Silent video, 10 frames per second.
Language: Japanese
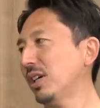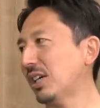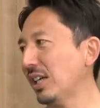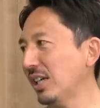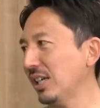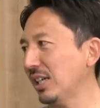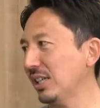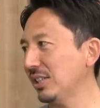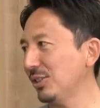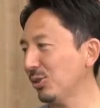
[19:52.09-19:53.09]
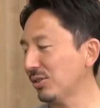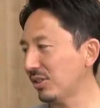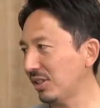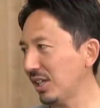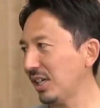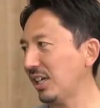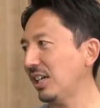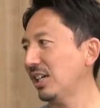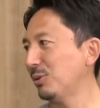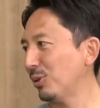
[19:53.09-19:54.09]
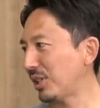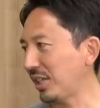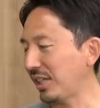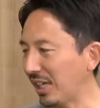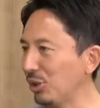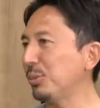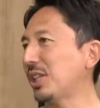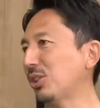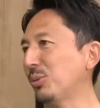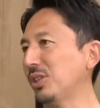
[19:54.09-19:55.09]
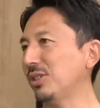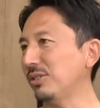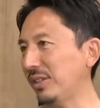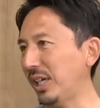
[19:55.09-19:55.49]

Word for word: は彼によってプロキャリアが伸びたと思ってるの